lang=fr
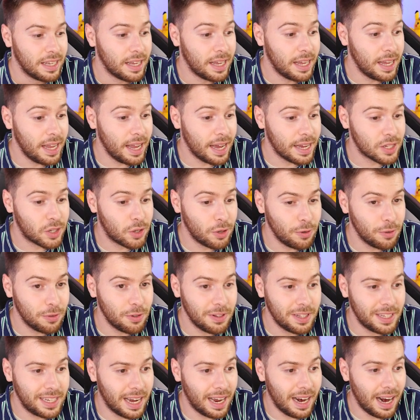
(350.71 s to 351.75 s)
Et un
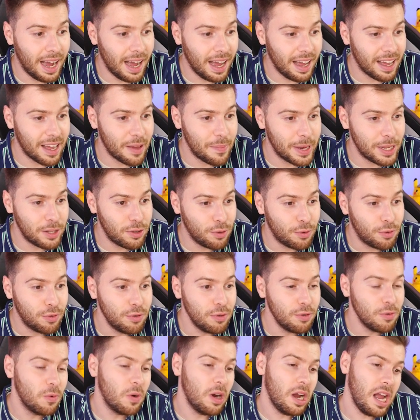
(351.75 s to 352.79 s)
Solourdo de Galar, et eh bah ben, du
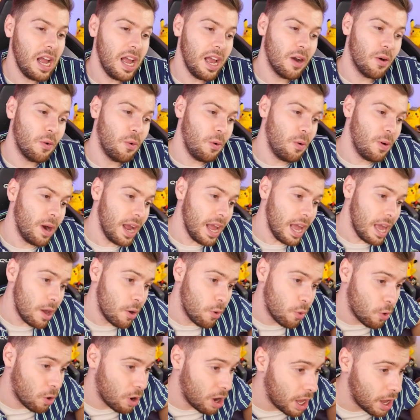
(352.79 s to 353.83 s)
coup, ouais, ouais,
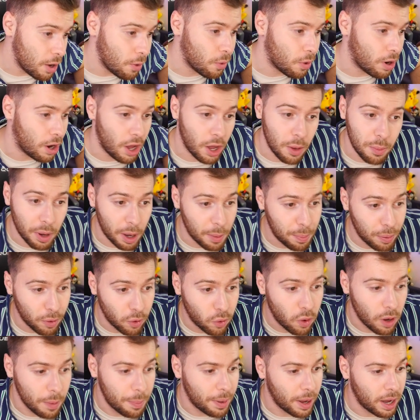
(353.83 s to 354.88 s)
ouais, ouais, bah
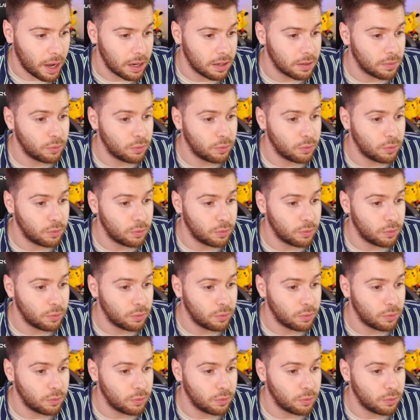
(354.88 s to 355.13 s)
pourquoi pas.